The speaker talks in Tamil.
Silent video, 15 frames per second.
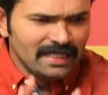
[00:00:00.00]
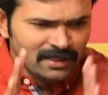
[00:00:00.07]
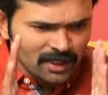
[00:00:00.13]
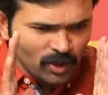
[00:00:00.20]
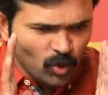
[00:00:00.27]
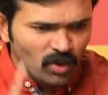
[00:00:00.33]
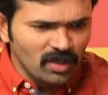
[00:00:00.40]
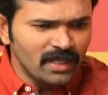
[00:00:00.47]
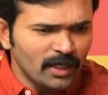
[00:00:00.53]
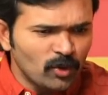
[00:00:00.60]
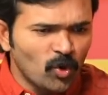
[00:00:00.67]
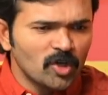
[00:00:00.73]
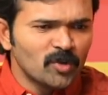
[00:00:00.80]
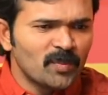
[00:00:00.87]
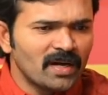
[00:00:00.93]
இந்த கொள்கை
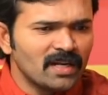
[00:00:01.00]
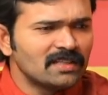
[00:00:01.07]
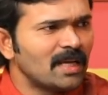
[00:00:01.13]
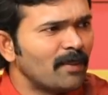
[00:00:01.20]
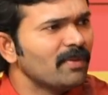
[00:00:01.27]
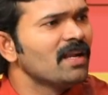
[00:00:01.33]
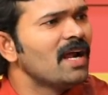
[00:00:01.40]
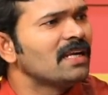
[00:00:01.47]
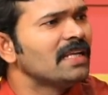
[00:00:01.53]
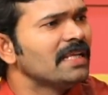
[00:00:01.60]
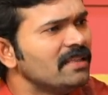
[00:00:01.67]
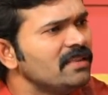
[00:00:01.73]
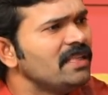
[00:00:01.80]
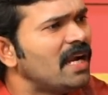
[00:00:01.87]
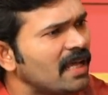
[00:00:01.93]
கோட்பாட்டுக்கு
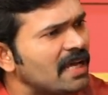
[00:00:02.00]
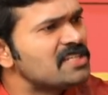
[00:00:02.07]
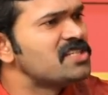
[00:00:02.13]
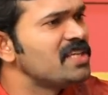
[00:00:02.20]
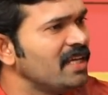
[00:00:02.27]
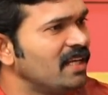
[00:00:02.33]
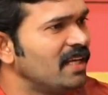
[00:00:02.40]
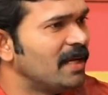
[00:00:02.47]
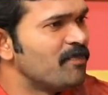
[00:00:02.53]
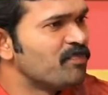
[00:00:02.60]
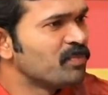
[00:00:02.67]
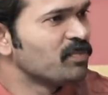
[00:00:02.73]
தமிழ்நாட்டில் இந்தியாவில் கட்சியே இல்லை